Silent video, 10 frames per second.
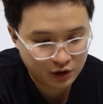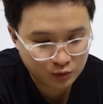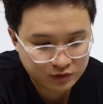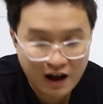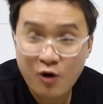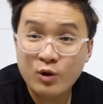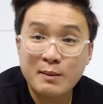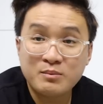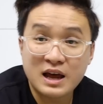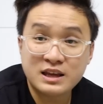triệu sáu
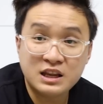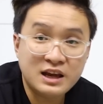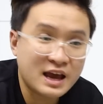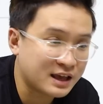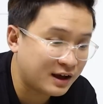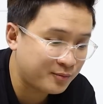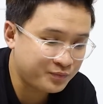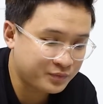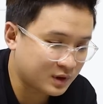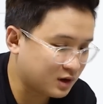trăm lẻ chín ngàn nha
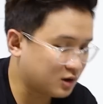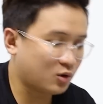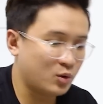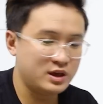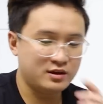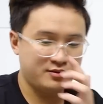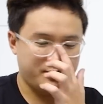rồi